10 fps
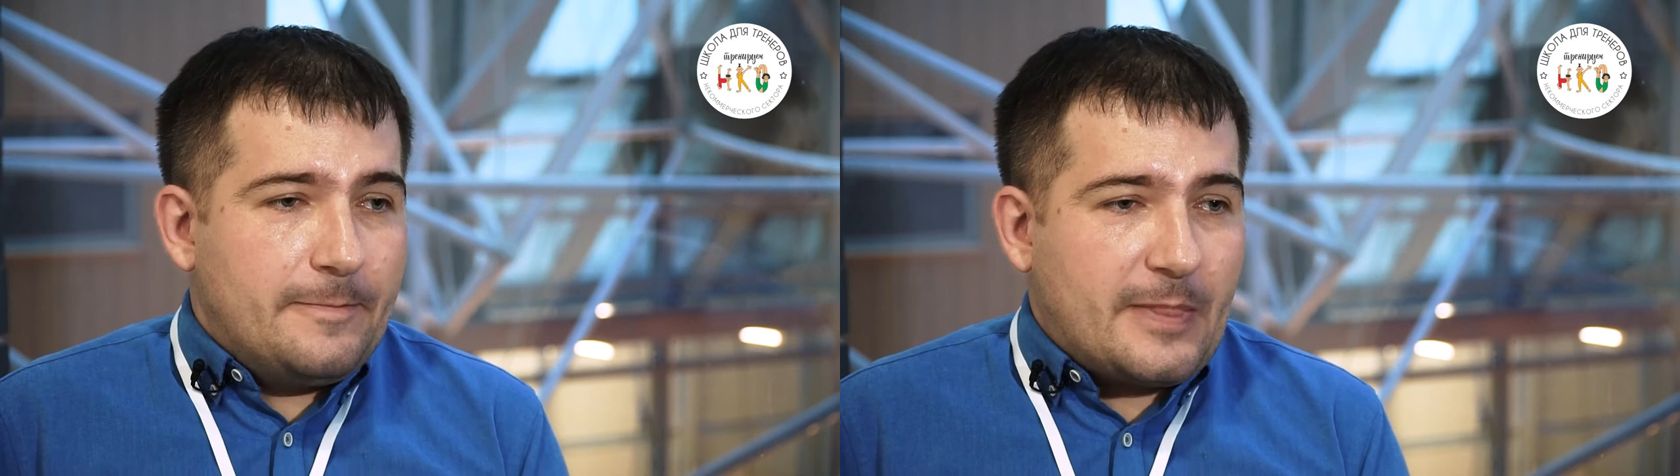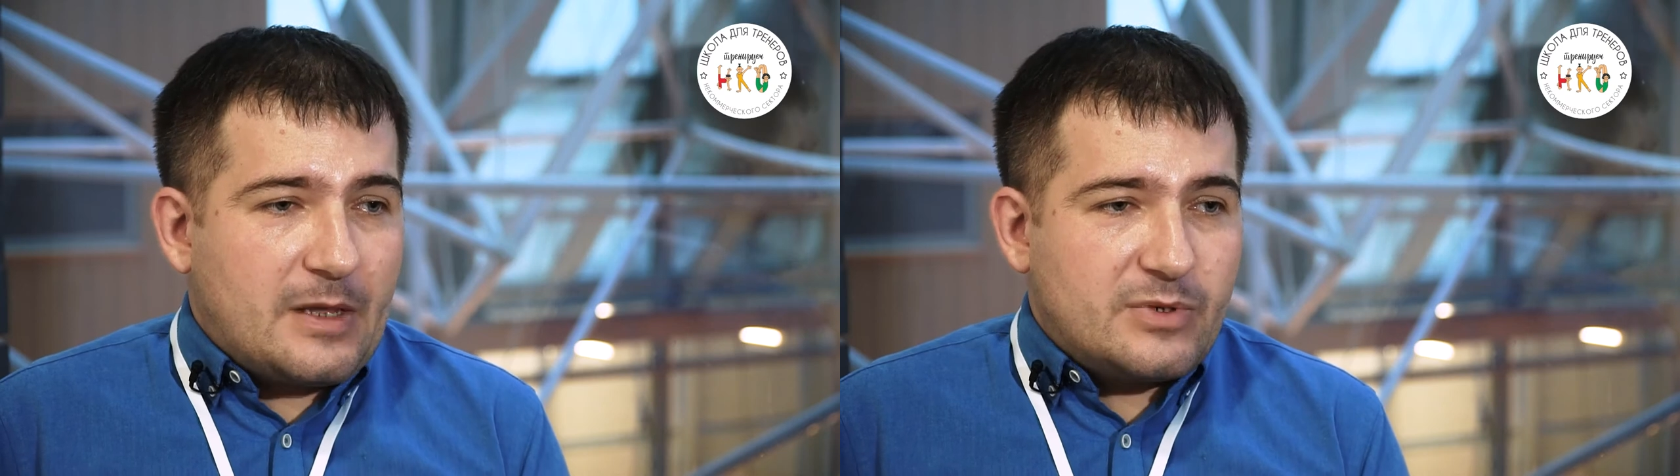
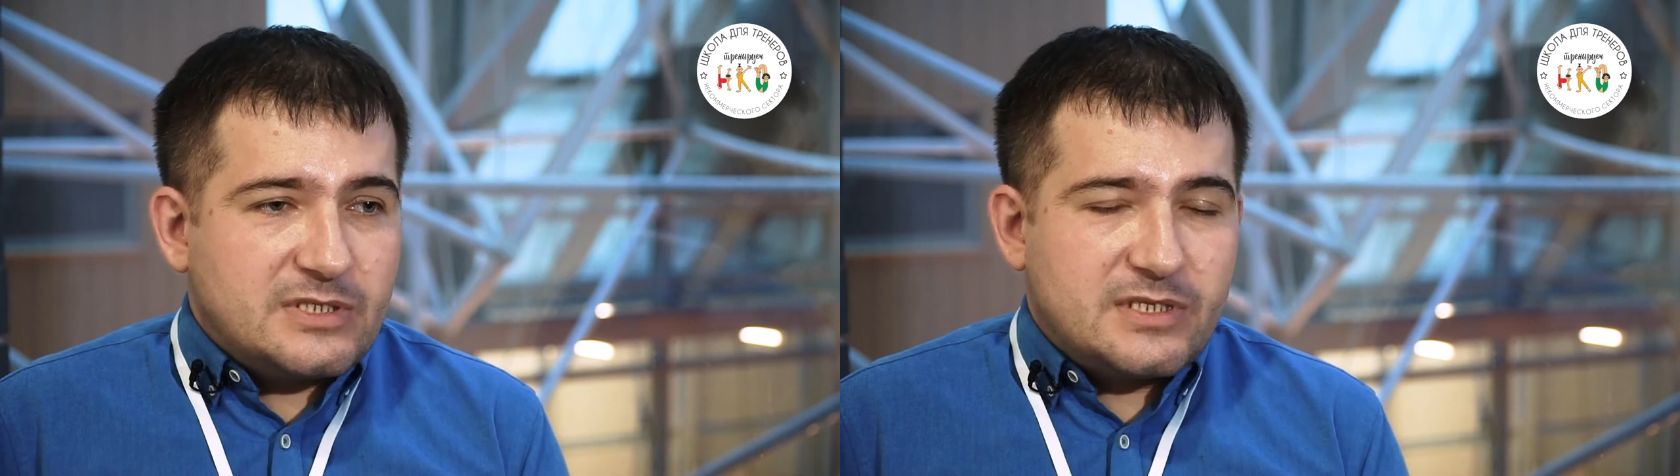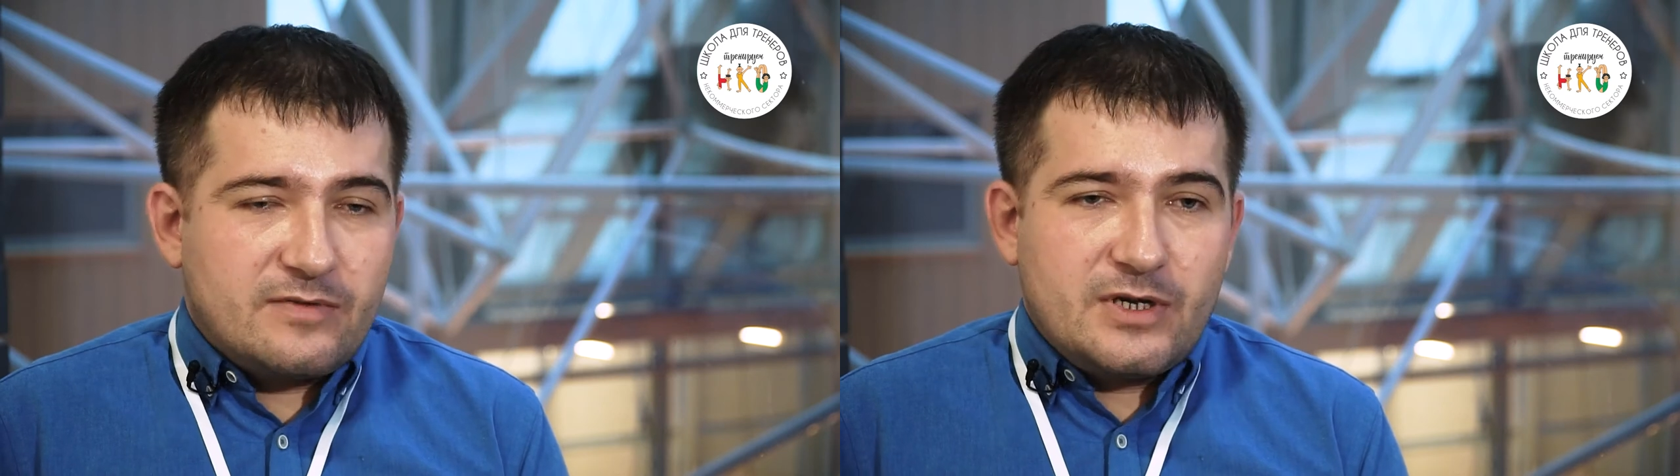э,
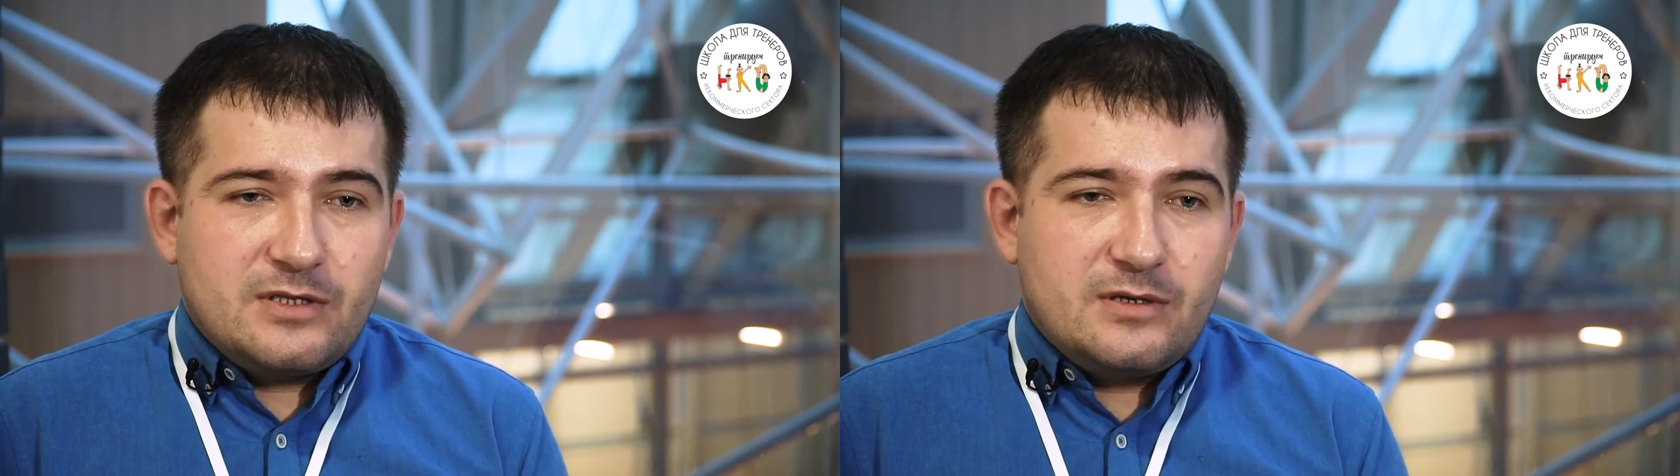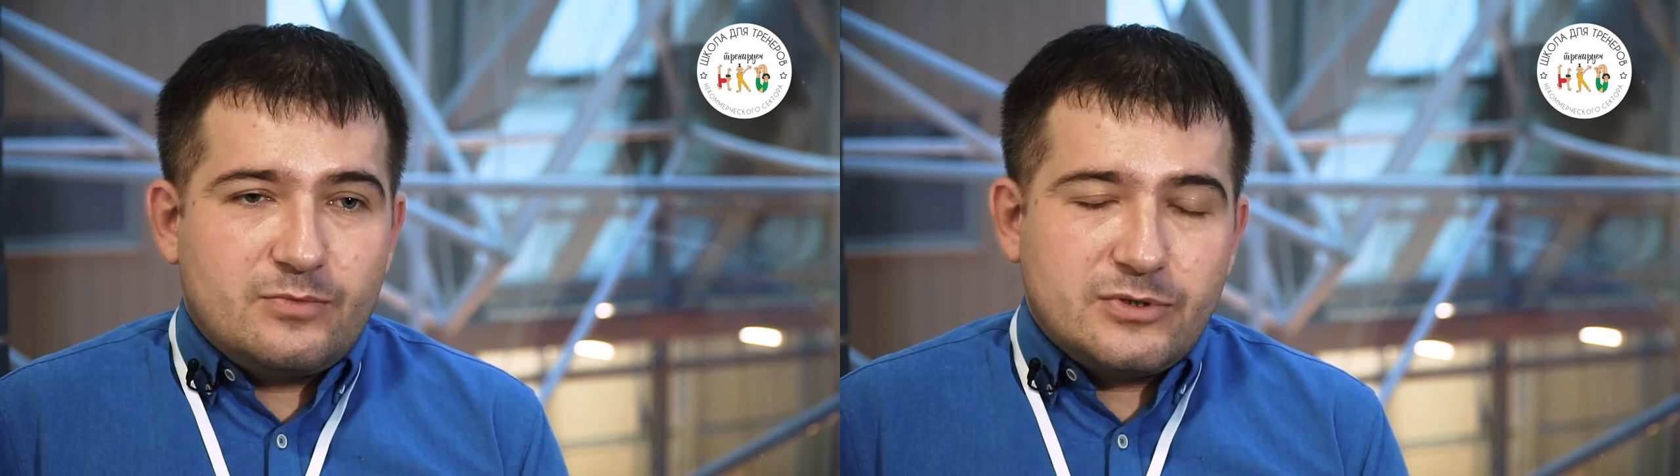
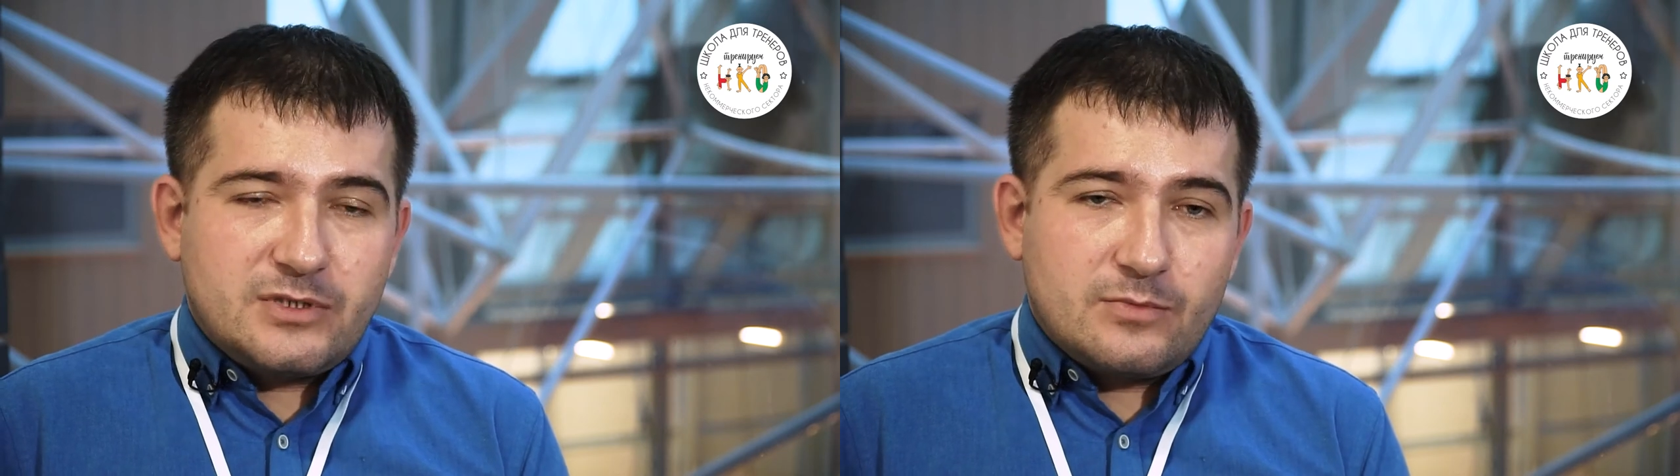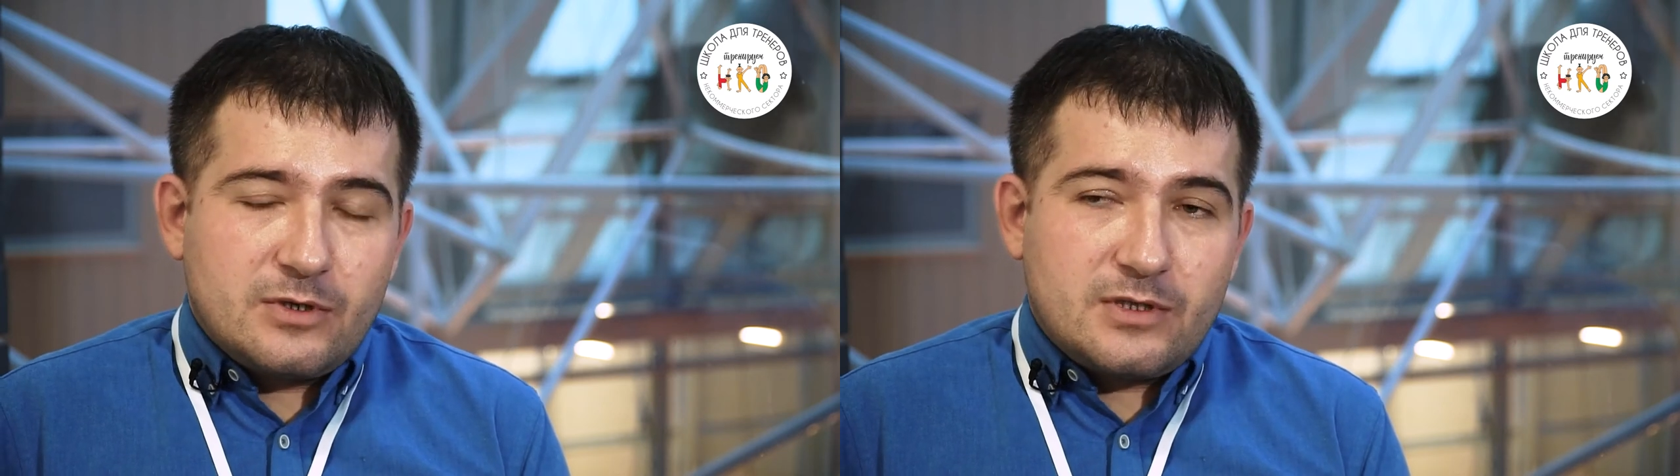предоставляет,
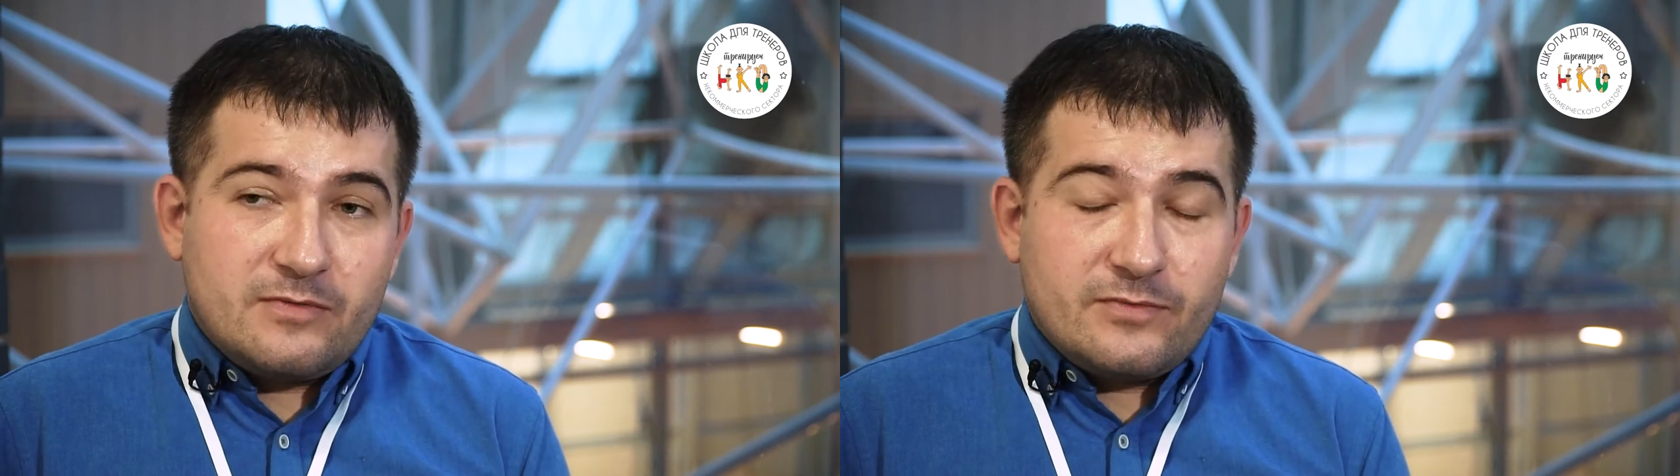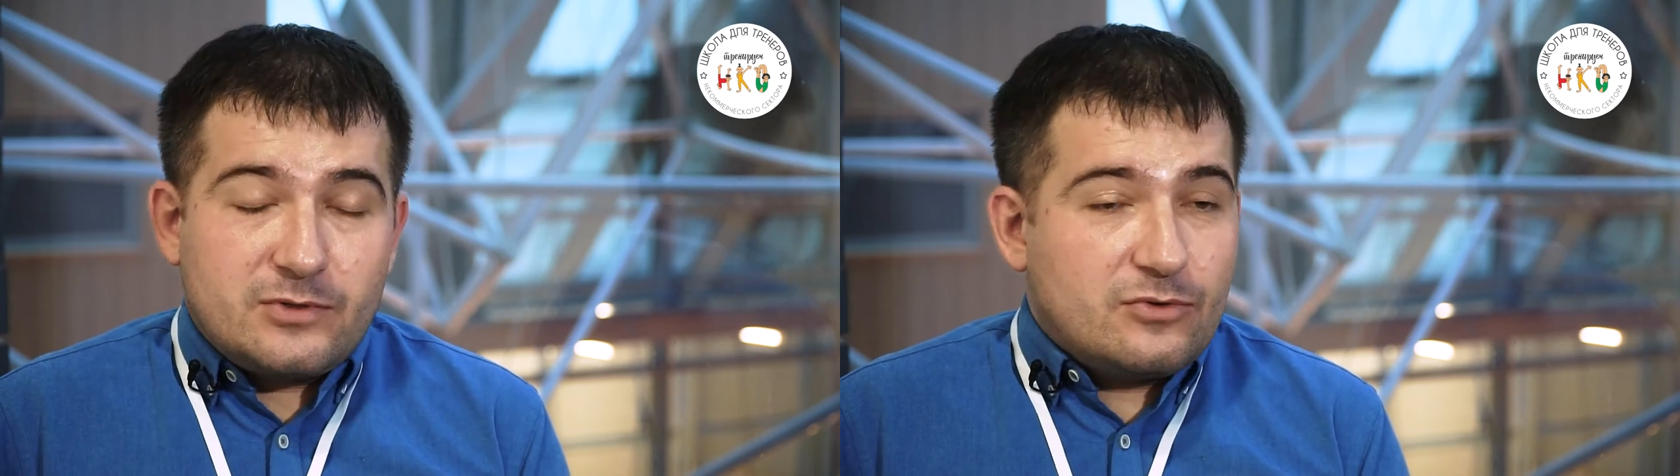допустим, э, там,